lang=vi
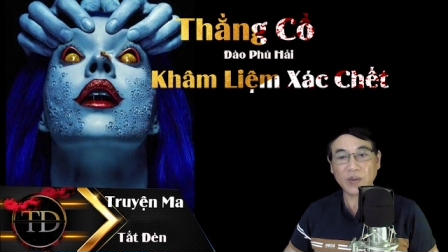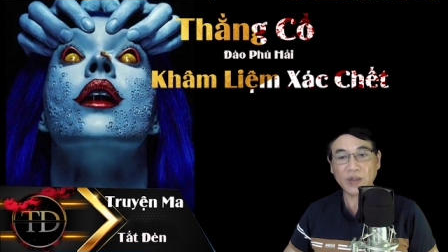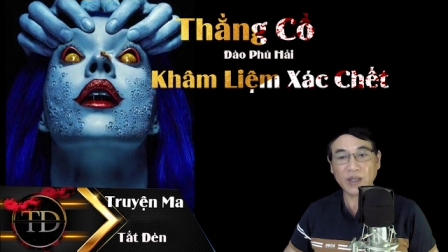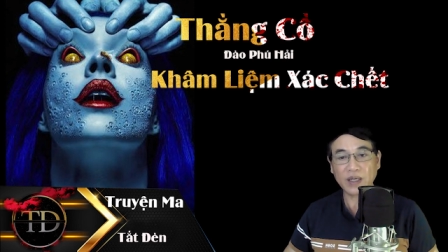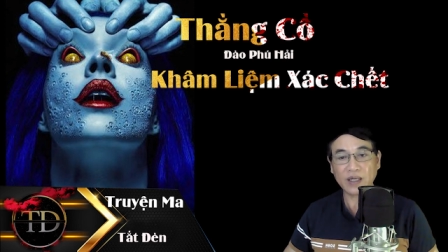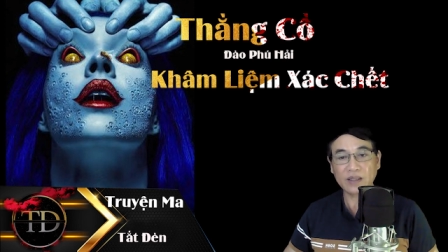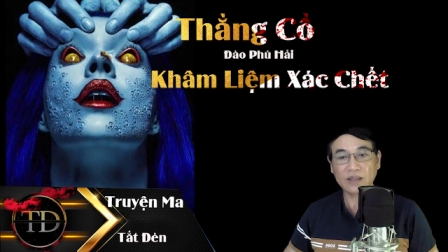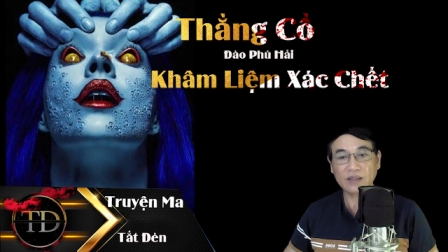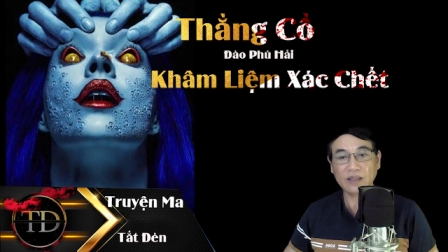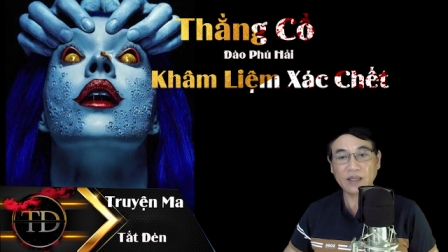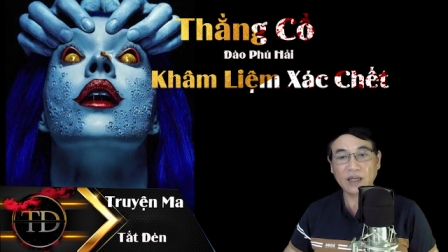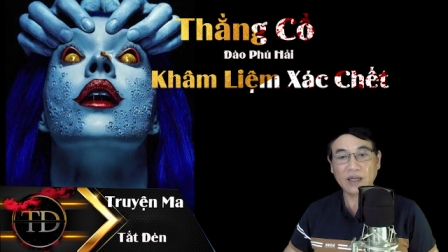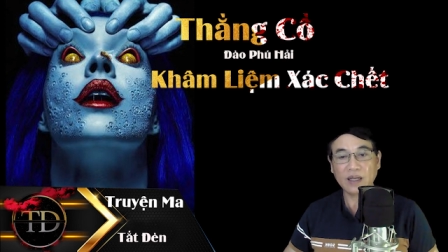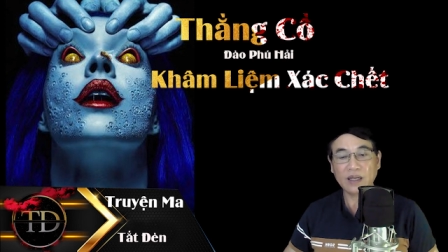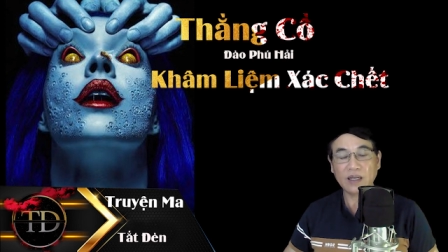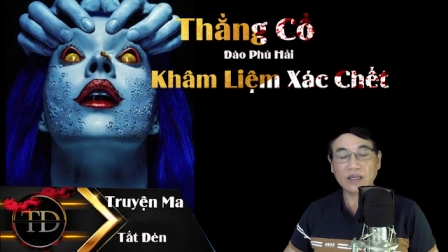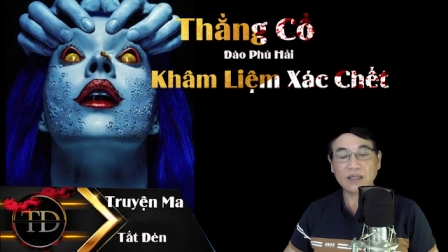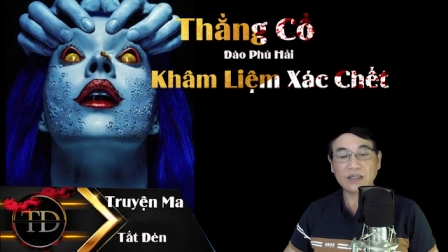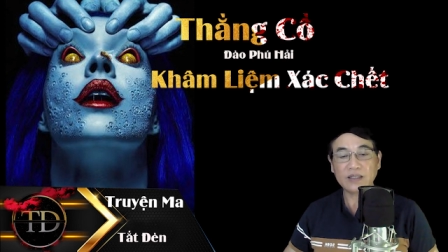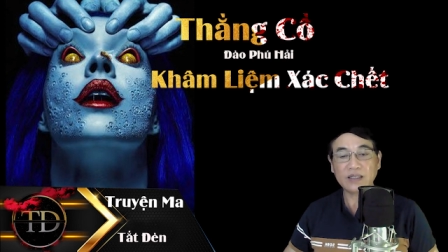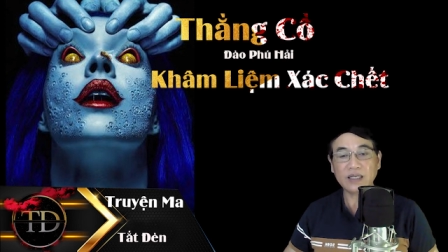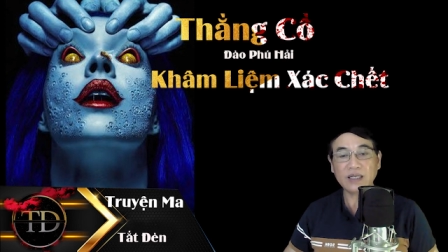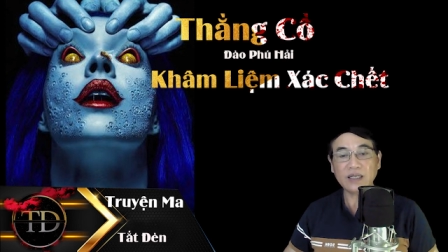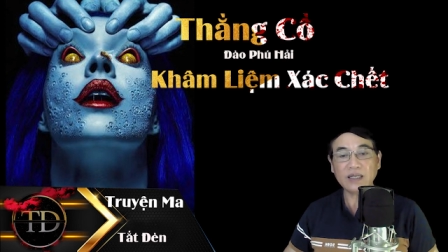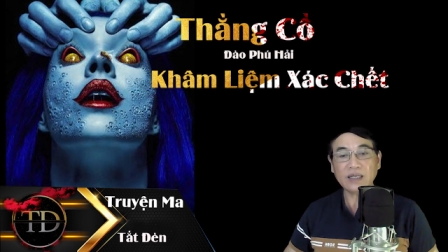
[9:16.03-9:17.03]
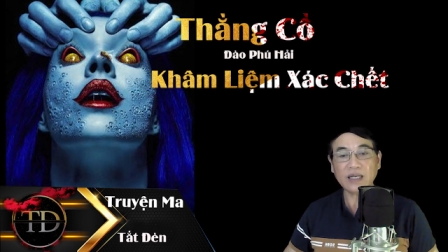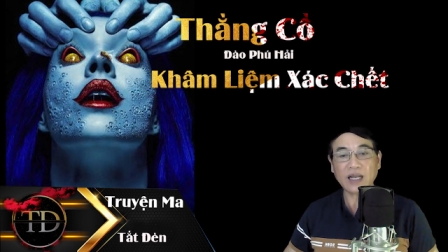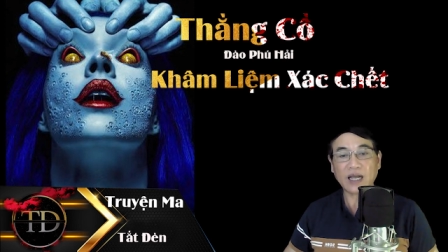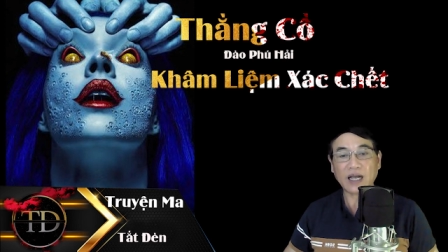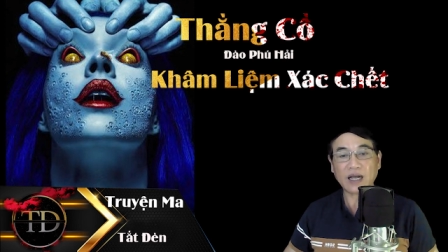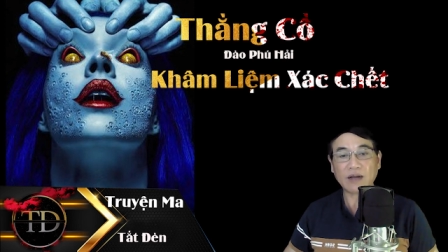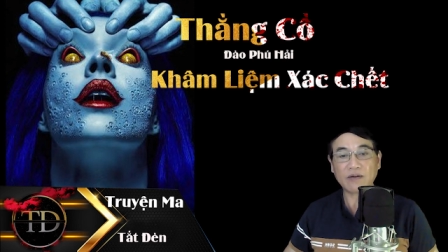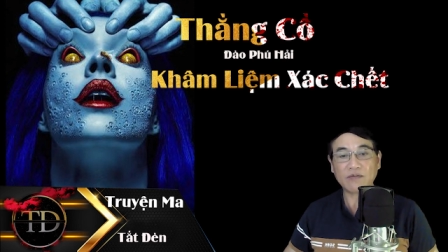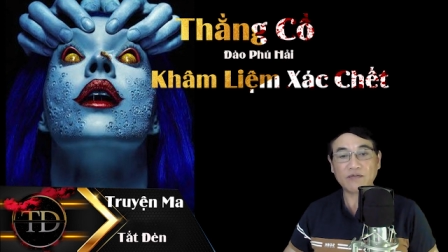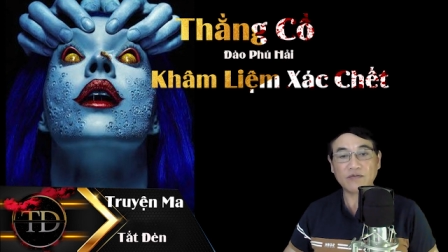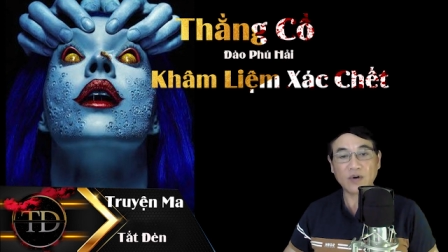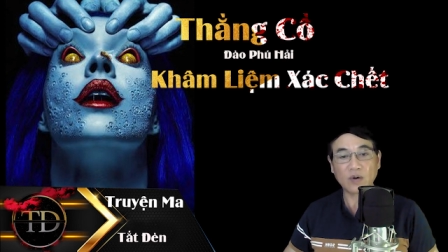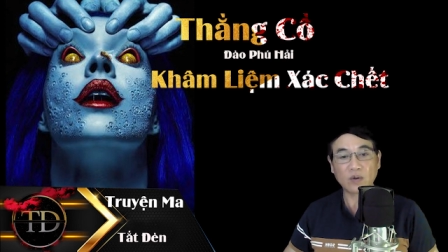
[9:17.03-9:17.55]
hơn, chính
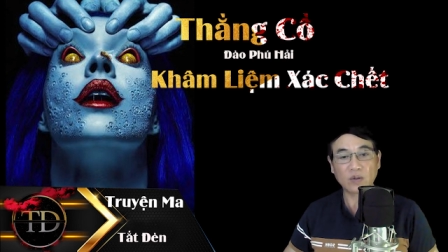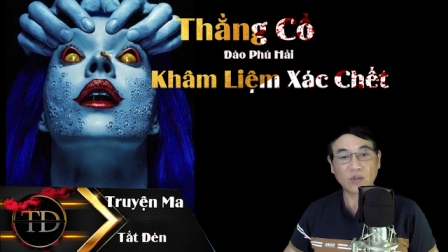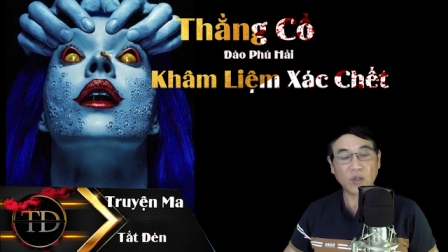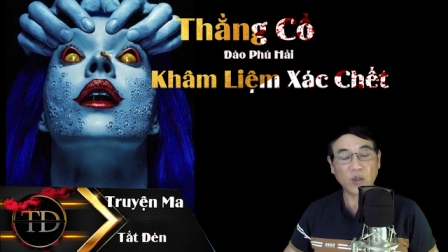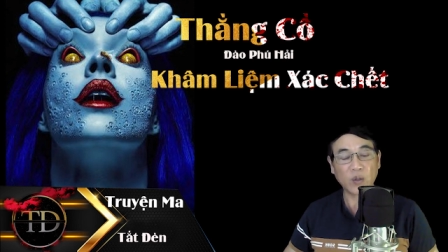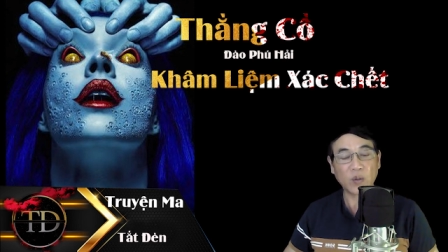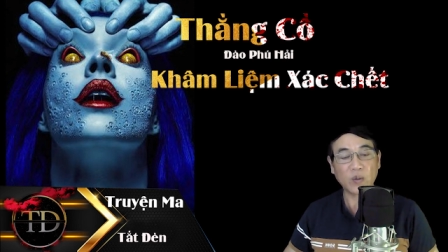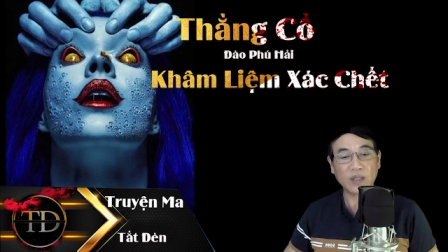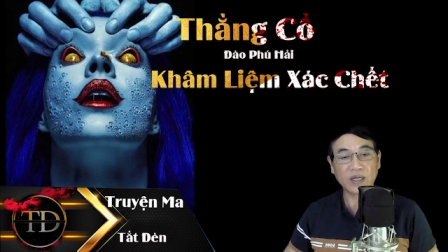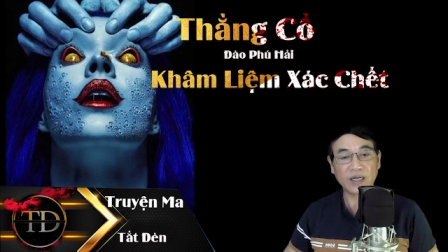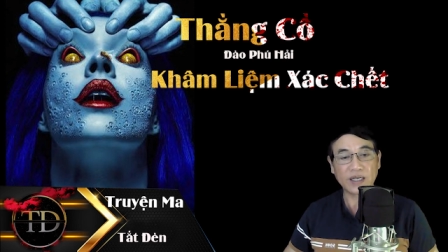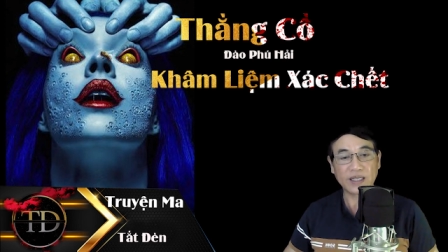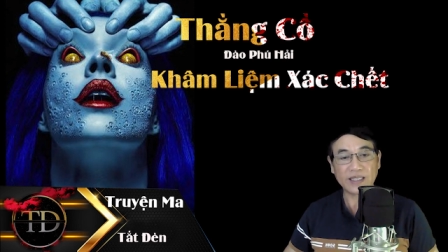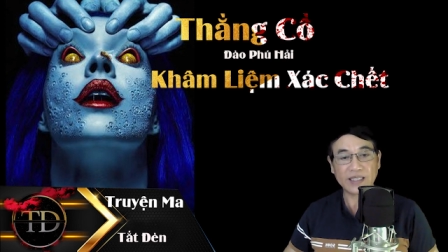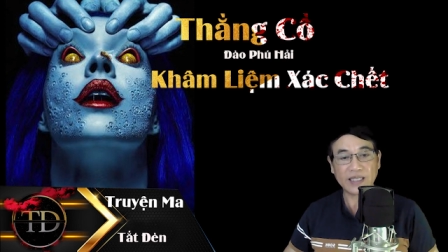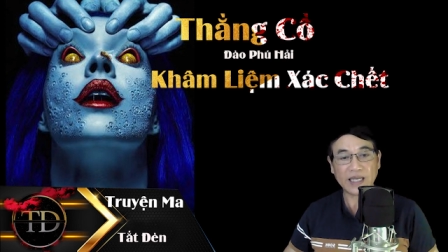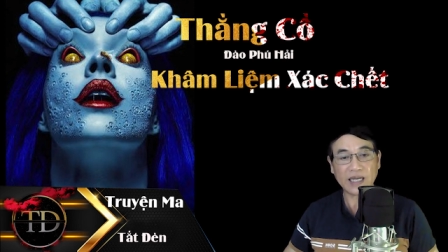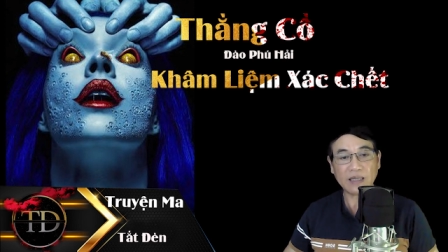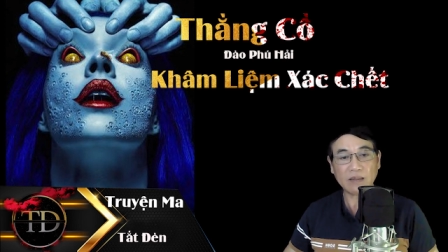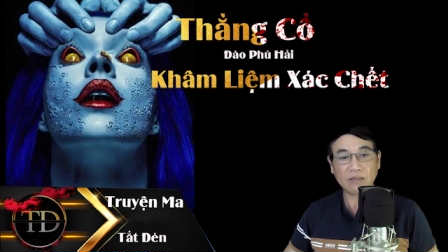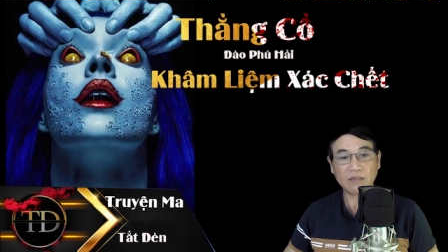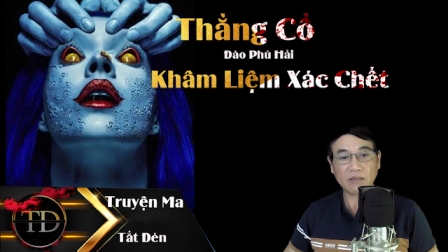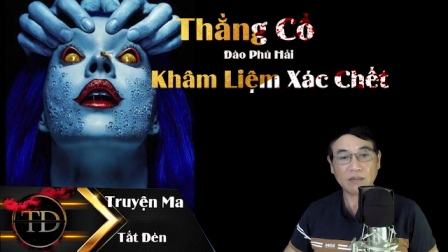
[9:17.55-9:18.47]
là phục vụ người chết,